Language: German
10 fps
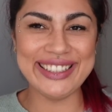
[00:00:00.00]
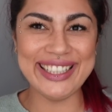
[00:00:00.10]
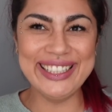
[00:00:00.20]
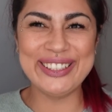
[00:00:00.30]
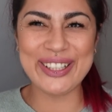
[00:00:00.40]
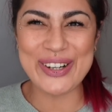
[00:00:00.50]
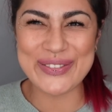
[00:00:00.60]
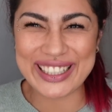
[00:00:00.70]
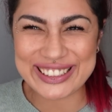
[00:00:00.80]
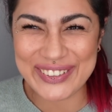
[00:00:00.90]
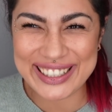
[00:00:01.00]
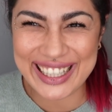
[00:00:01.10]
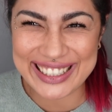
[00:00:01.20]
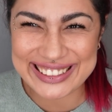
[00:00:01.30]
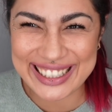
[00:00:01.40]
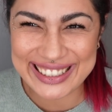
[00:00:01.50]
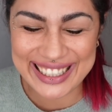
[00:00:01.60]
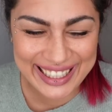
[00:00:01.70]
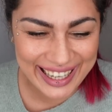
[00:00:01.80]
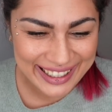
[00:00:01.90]
Intro. Was war das
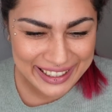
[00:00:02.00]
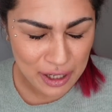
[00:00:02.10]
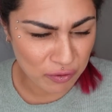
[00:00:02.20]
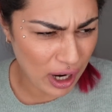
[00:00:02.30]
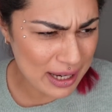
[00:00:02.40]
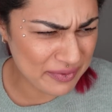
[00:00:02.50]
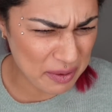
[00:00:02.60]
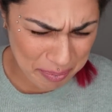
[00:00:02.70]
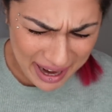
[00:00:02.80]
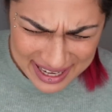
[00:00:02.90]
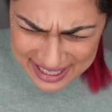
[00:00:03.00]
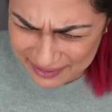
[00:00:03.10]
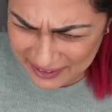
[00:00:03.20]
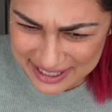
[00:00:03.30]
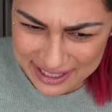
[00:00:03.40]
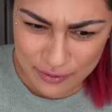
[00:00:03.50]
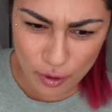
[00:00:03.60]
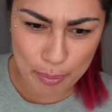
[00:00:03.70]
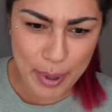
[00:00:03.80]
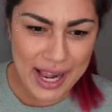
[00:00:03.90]
denn, Digga? Vor allem wie bellig. Was ist das für
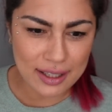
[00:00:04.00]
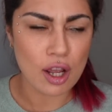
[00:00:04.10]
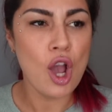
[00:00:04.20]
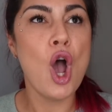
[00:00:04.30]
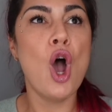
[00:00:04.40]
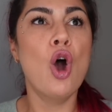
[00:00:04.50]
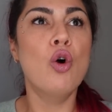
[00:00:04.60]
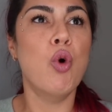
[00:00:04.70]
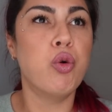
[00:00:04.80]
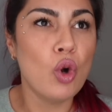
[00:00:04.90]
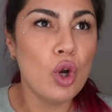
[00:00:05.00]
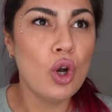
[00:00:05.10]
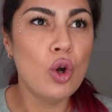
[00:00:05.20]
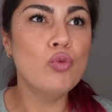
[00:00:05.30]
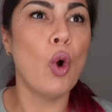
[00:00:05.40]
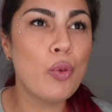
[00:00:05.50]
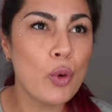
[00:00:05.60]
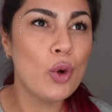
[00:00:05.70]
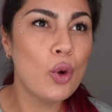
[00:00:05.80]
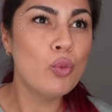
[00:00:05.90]
ein Bellen? Huff,
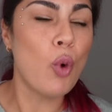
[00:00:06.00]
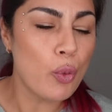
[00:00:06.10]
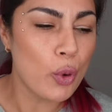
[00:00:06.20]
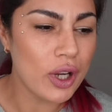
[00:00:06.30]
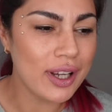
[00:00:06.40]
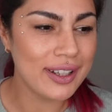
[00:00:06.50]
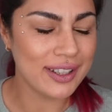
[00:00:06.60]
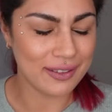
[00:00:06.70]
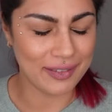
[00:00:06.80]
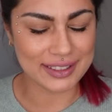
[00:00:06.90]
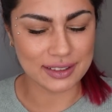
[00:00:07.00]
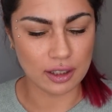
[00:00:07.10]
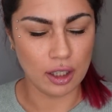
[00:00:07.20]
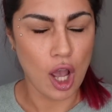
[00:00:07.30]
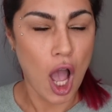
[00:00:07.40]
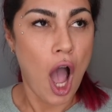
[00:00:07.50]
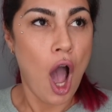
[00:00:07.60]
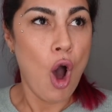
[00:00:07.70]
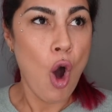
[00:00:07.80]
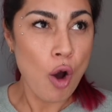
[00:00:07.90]
huff, huff. Warte.
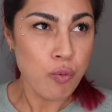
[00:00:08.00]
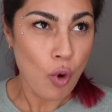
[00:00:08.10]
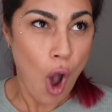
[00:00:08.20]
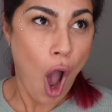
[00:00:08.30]
Huff.